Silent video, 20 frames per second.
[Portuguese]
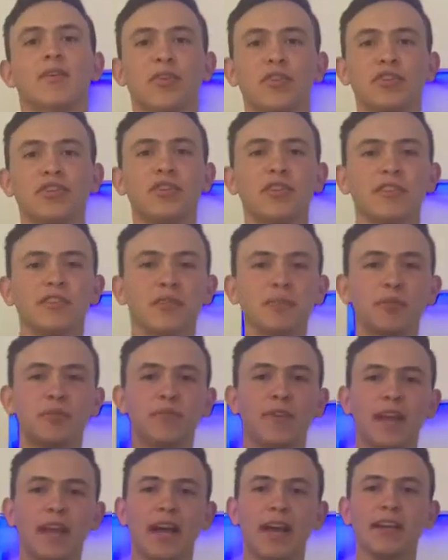Hoje nós
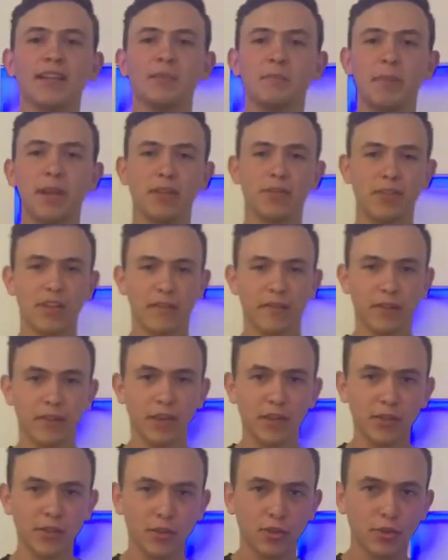vamos falar a respeito da
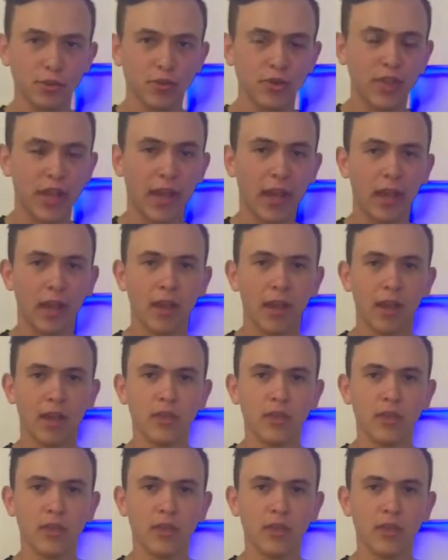vida de José.